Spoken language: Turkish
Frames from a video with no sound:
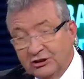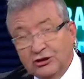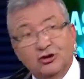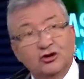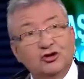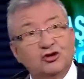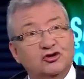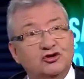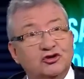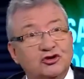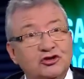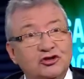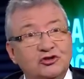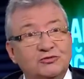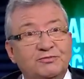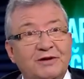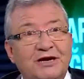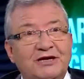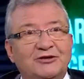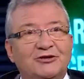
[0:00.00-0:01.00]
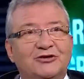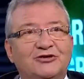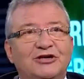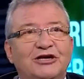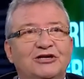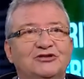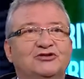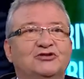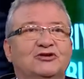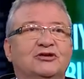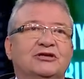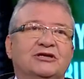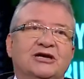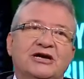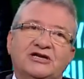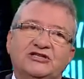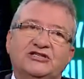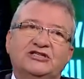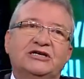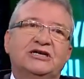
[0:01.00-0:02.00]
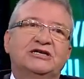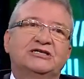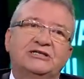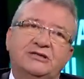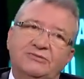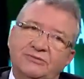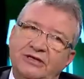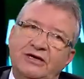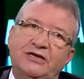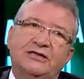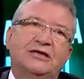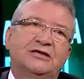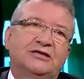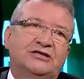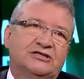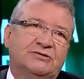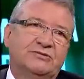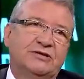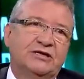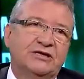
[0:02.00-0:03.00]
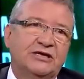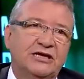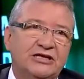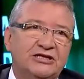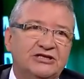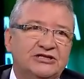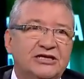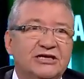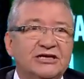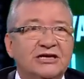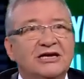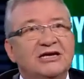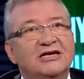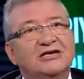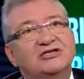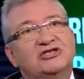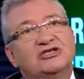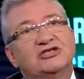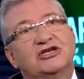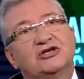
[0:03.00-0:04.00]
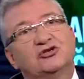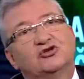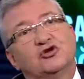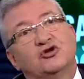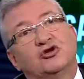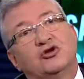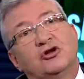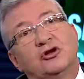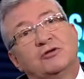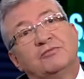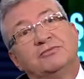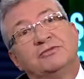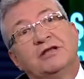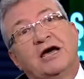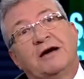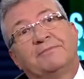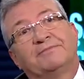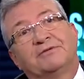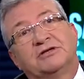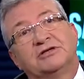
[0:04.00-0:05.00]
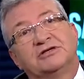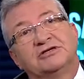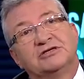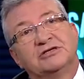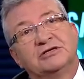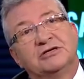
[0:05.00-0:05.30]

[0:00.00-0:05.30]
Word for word: gidiyorsunuz. ben de ondan sonra karşı karşıya bir de Allah nasip eder gelirsek size soruyorum. Ne inşallah, yaptınız İnşallah,